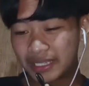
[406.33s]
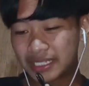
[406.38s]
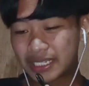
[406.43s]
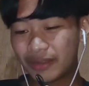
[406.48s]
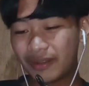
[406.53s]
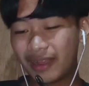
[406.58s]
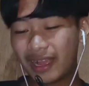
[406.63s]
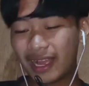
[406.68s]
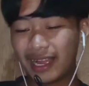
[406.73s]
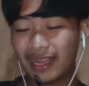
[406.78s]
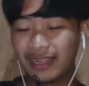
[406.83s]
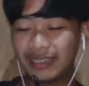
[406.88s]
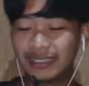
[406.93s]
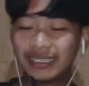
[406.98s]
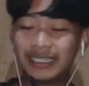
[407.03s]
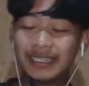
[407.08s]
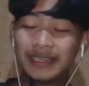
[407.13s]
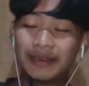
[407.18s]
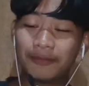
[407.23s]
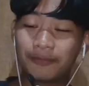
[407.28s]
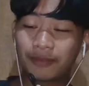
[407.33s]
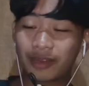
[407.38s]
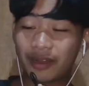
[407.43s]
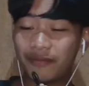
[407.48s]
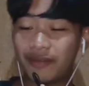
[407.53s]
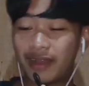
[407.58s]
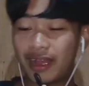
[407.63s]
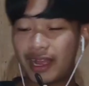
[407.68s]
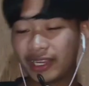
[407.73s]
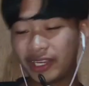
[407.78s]
so, uh,
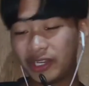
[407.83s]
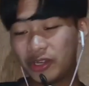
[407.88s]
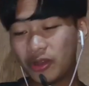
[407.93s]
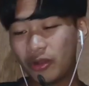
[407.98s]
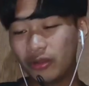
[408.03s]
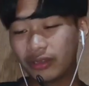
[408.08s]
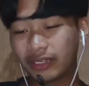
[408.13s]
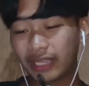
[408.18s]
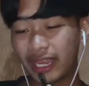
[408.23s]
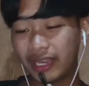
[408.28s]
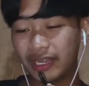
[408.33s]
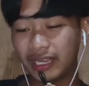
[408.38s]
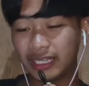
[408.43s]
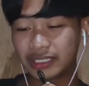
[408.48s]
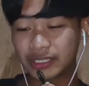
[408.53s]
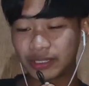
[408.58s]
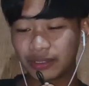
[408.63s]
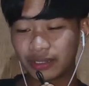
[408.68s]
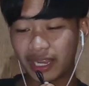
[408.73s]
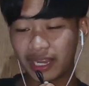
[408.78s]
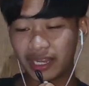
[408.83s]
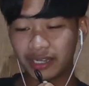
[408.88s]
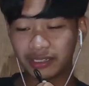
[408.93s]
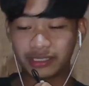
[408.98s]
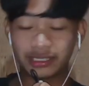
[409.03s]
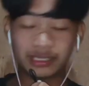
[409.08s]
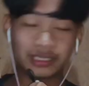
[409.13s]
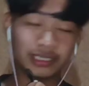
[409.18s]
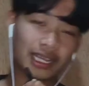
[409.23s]
from uh, Ginoong Kenneth, so guys,